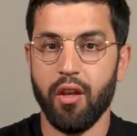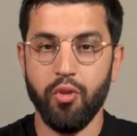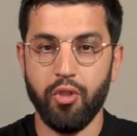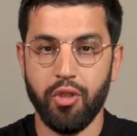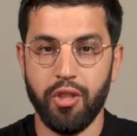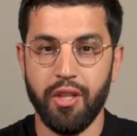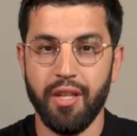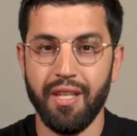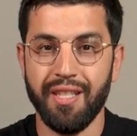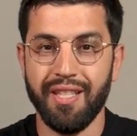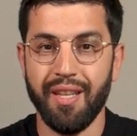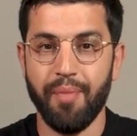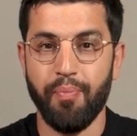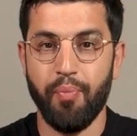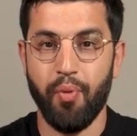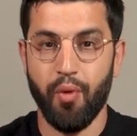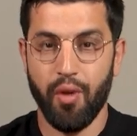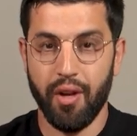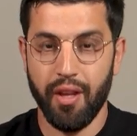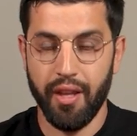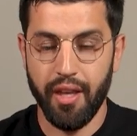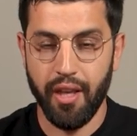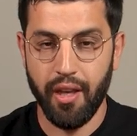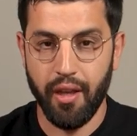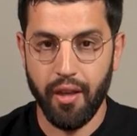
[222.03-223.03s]
utiliser
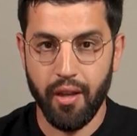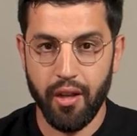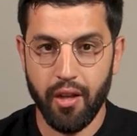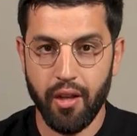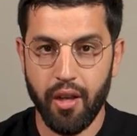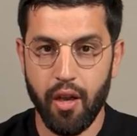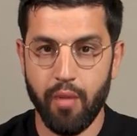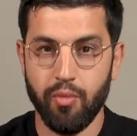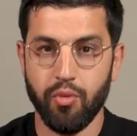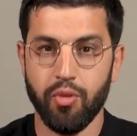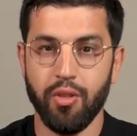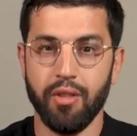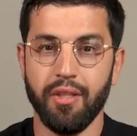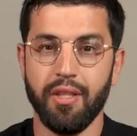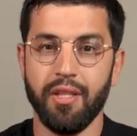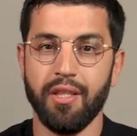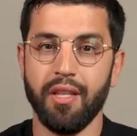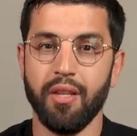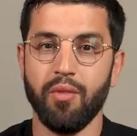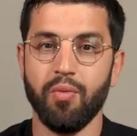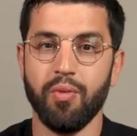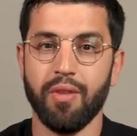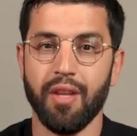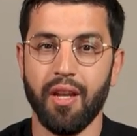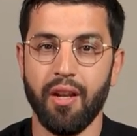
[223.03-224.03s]
pour lire, comme je le
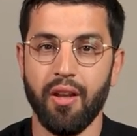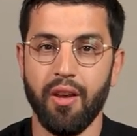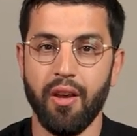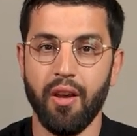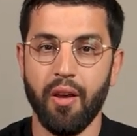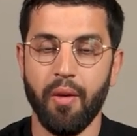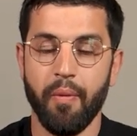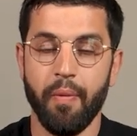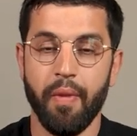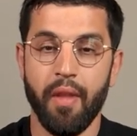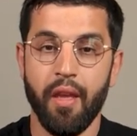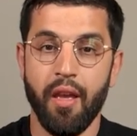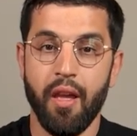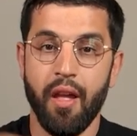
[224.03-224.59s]
disais tout à l'heure,